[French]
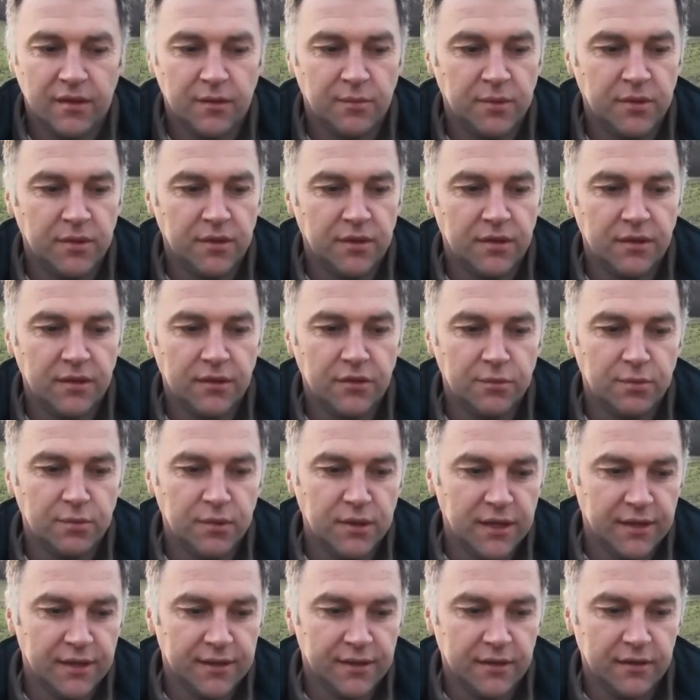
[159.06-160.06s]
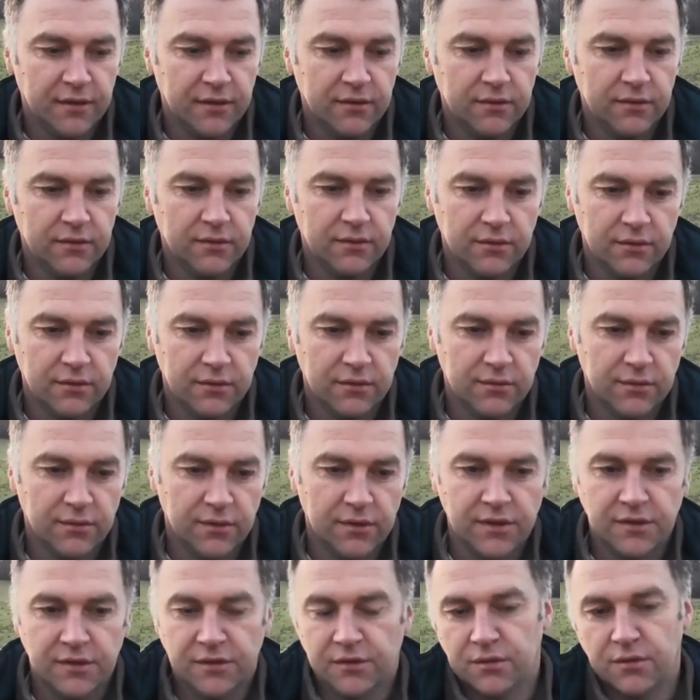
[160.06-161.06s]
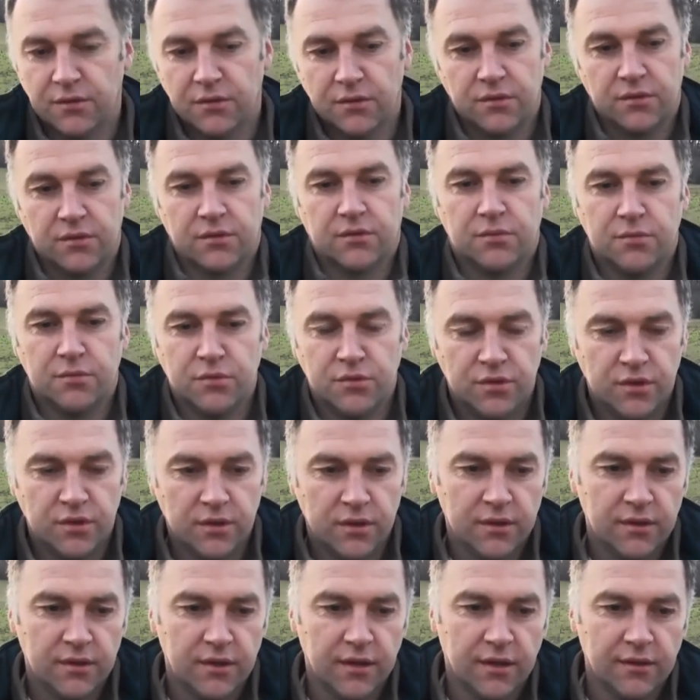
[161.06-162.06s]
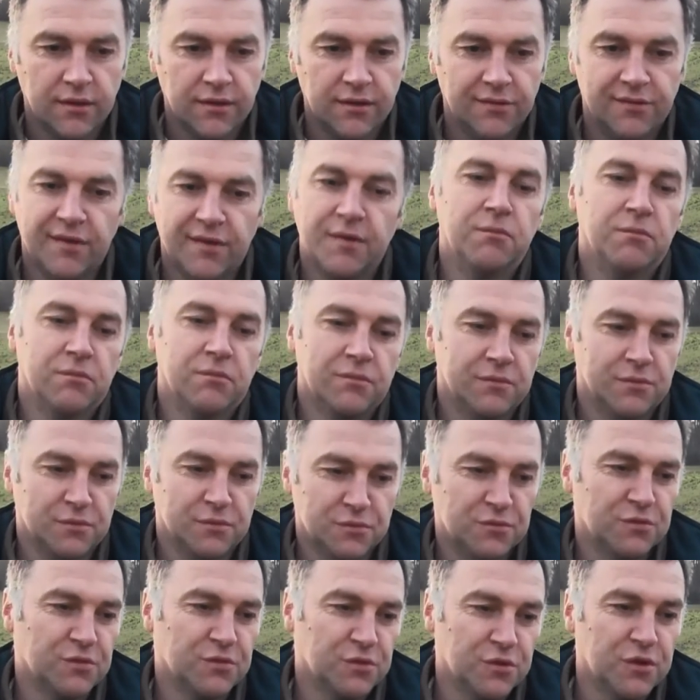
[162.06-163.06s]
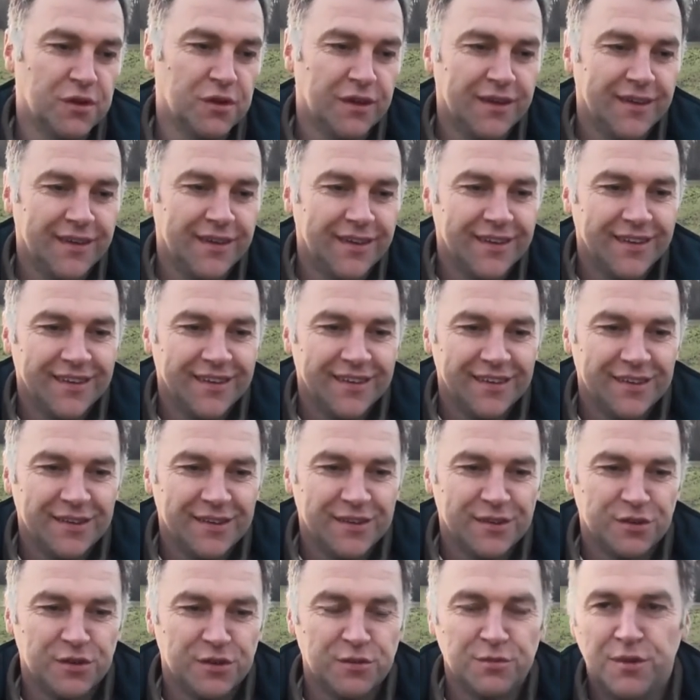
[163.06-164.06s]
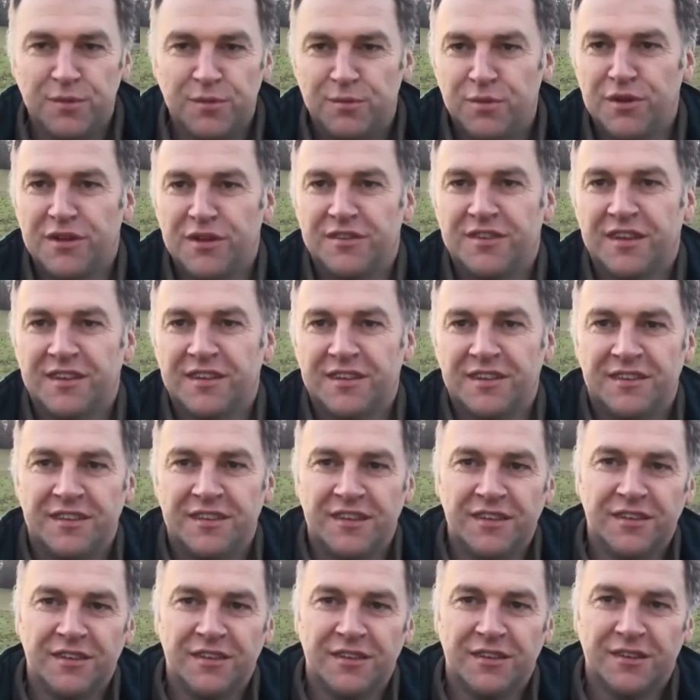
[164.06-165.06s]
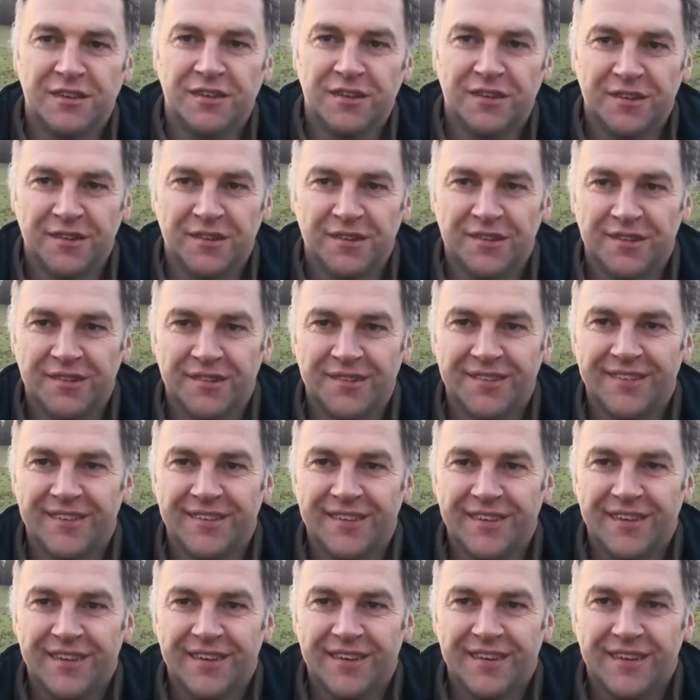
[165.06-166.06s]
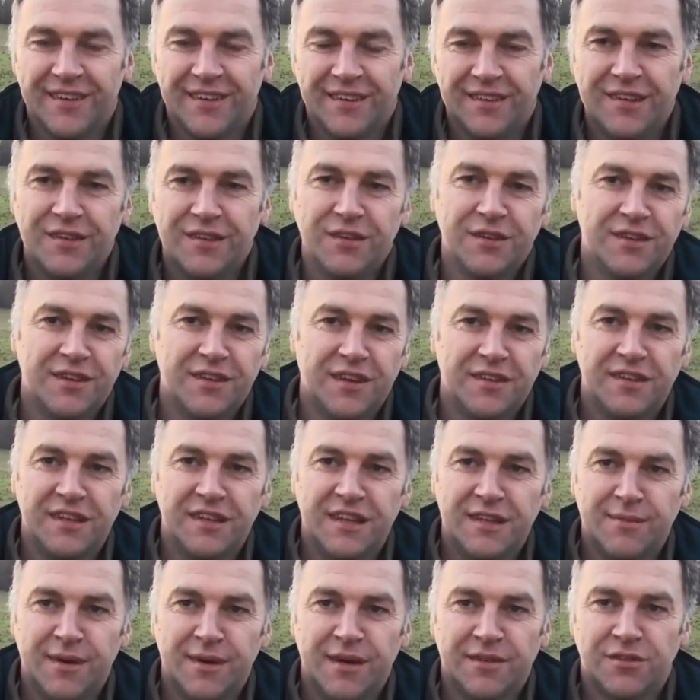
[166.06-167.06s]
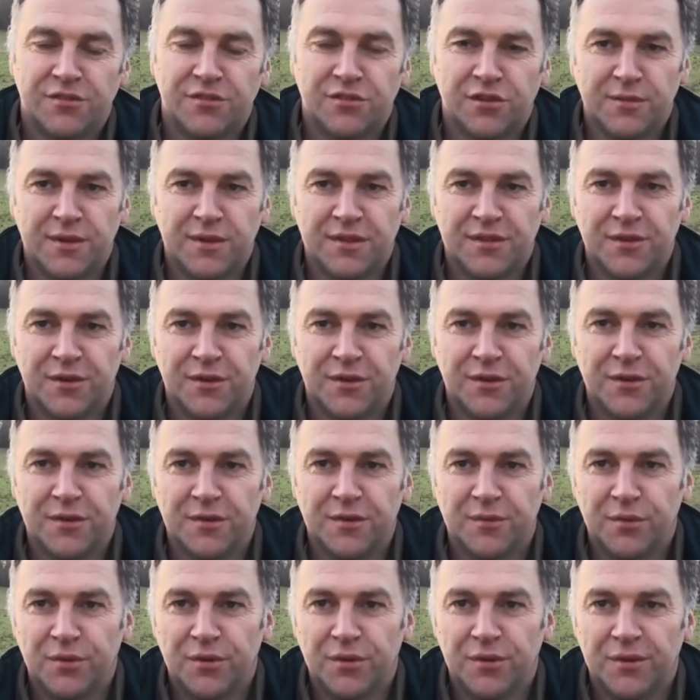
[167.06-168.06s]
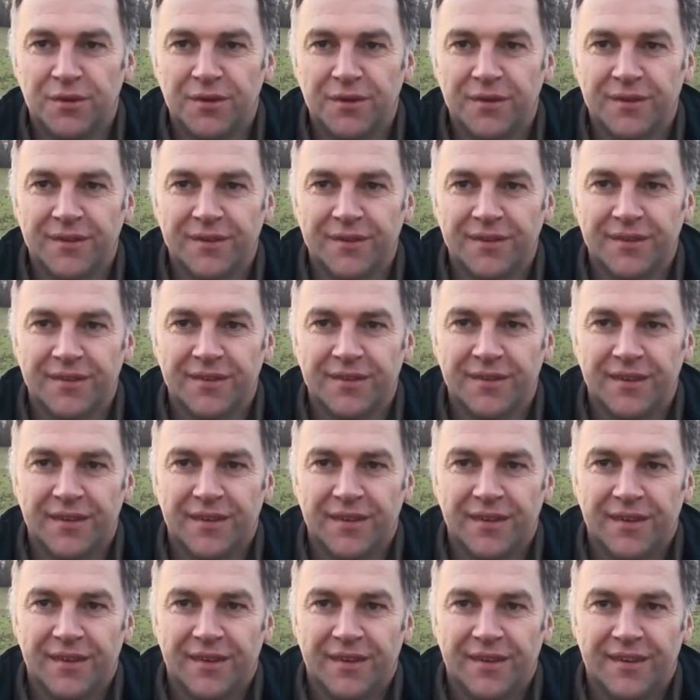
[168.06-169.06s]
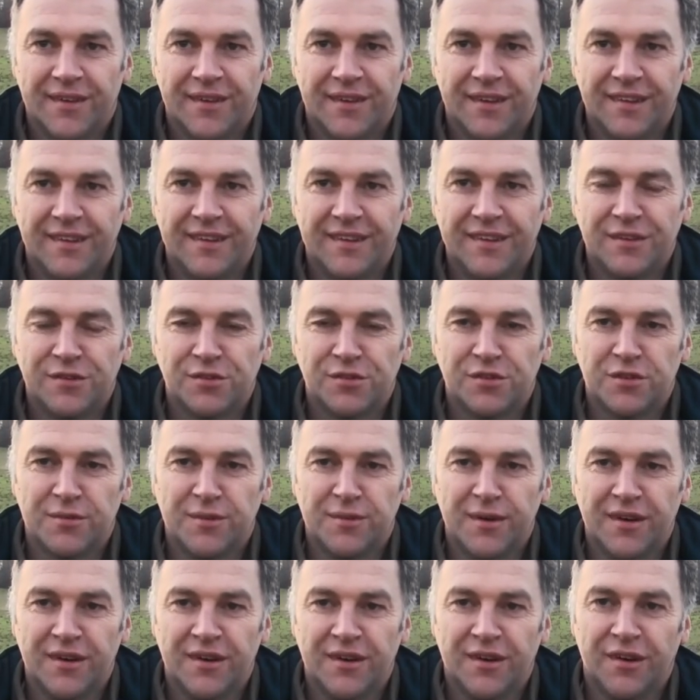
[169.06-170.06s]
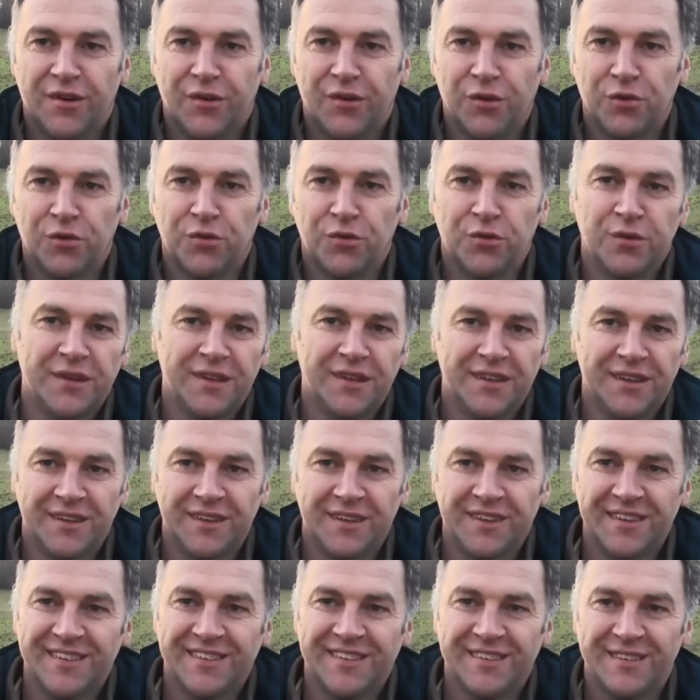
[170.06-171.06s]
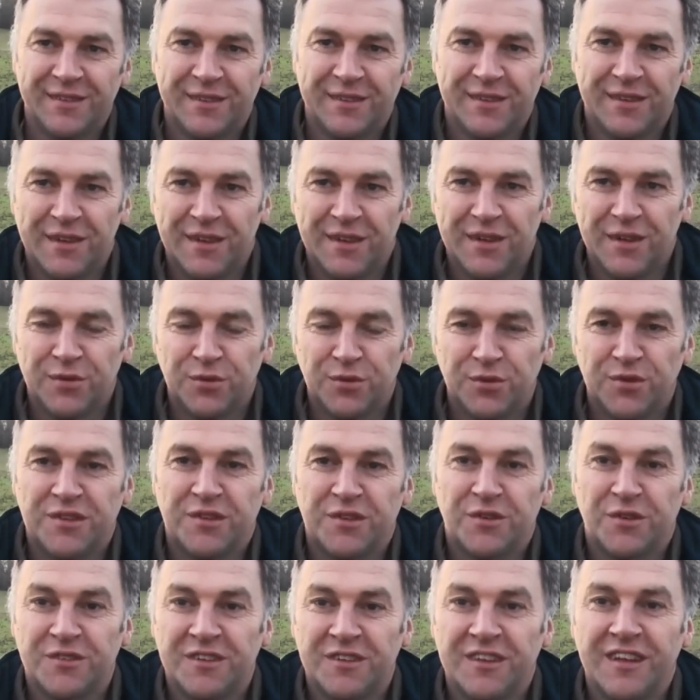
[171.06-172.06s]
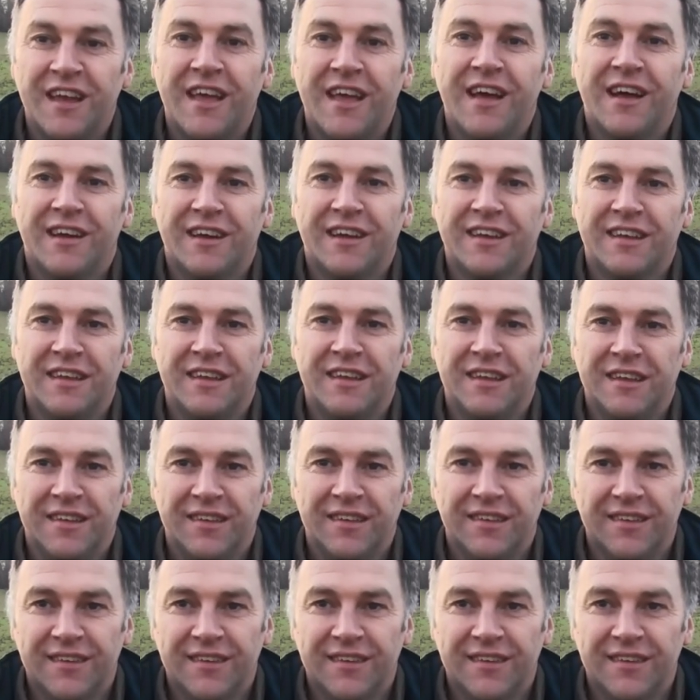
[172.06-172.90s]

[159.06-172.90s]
Et puis depuis 4 ans, euh, voilà, je, me suis interdit, enfin, je ne mets plus d'insecticides euh, ni d'antilimaces sur mes sols pour euh, aider justement à retrouver tous ces auxiliaires là qui,